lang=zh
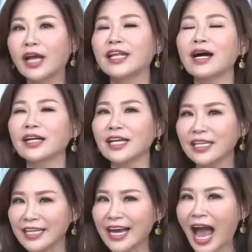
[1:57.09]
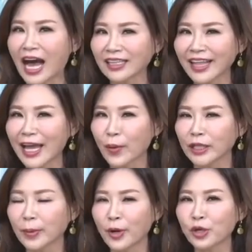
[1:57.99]
你要跟银行贷
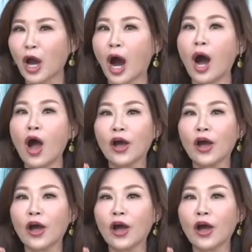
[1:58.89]
款的朋友，